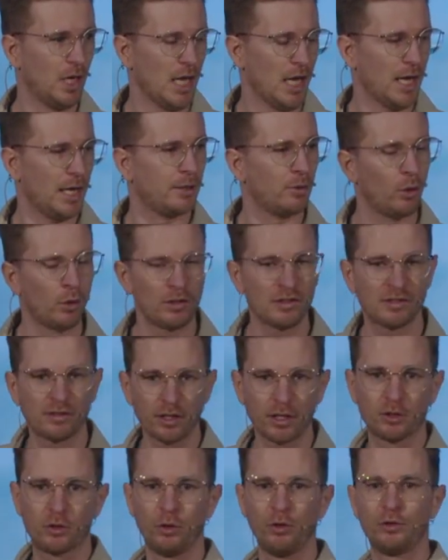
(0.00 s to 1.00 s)
In
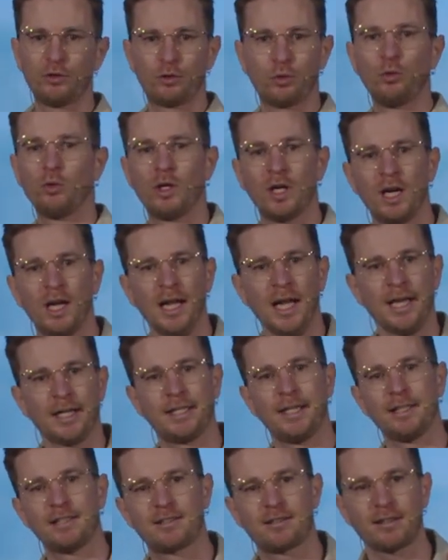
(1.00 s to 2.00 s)
unserer Kultur
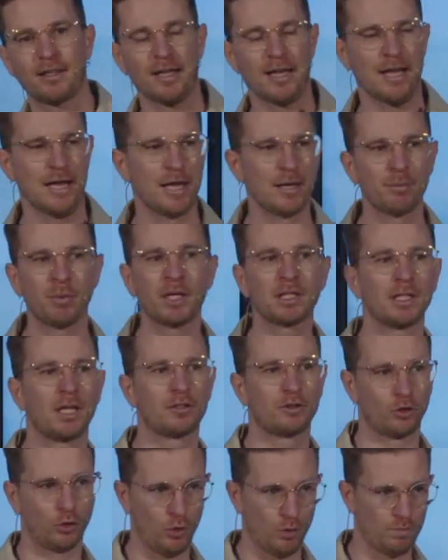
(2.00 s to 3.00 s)
geht es immer
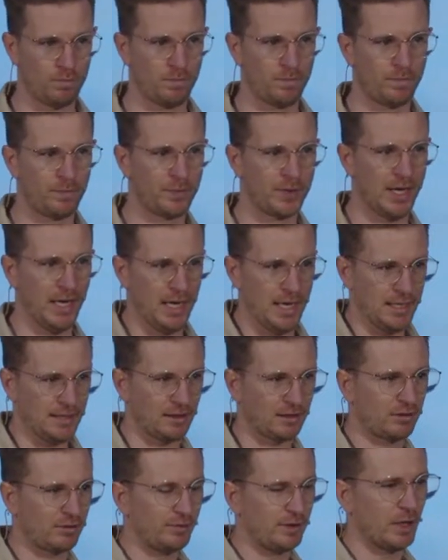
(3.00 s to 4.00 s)
darum,
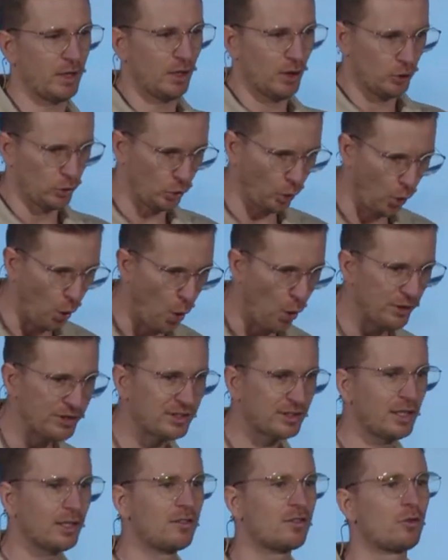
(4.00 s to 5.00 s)
dass wir
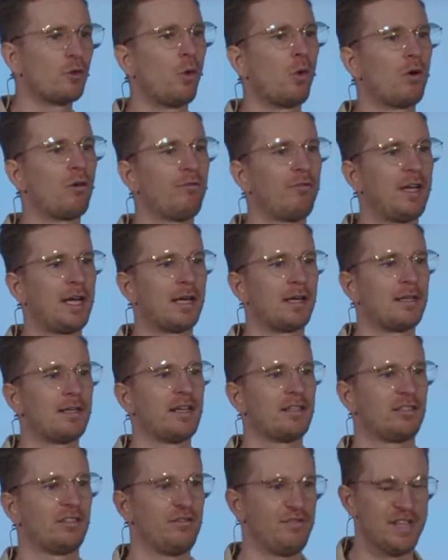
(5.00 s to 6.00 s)
großgezogen werden,
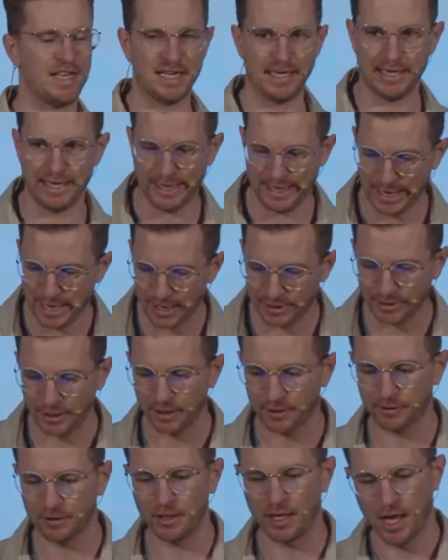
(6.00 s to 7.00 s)
dass wir
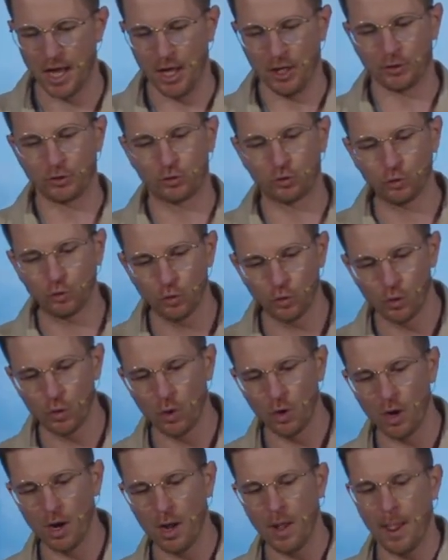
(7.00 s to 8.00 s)
lernen,
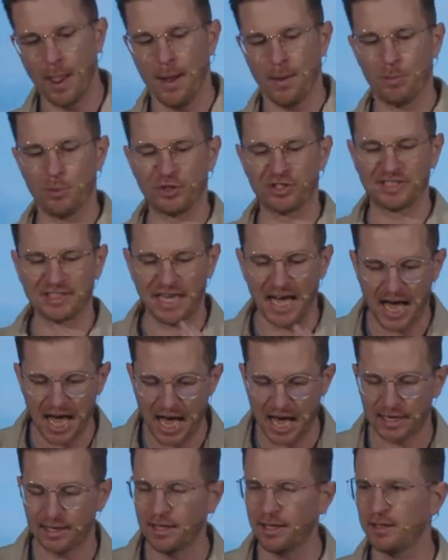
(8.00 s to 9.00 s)
du musst
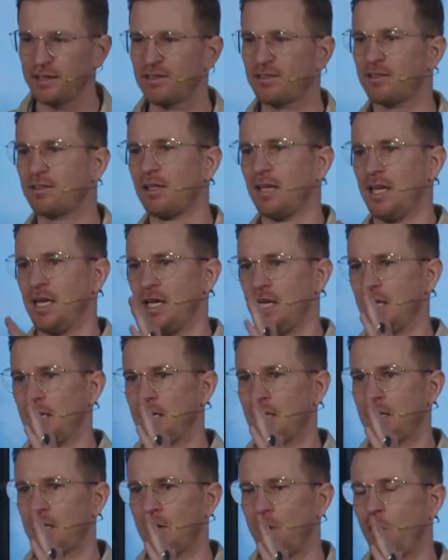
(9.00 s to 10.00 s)
alles
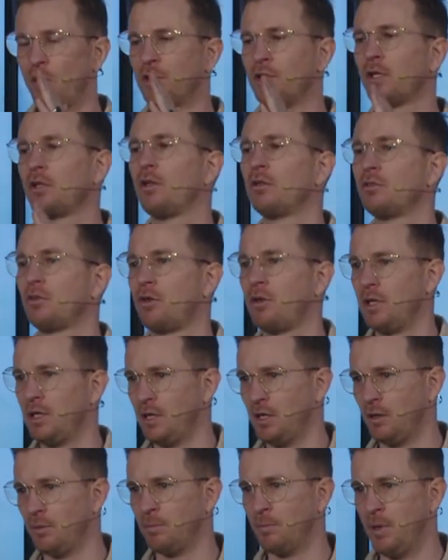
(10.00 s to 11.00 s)
unter Kontrolle
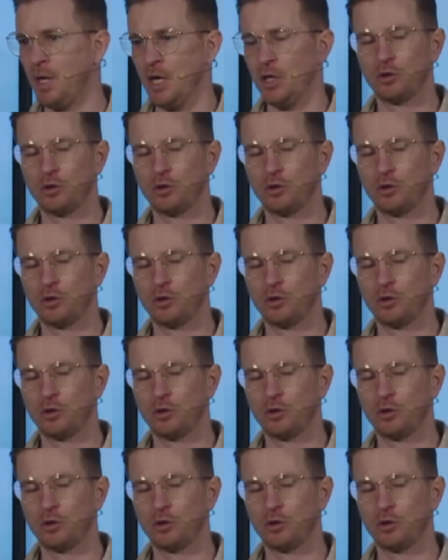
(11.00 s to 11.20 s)
haben.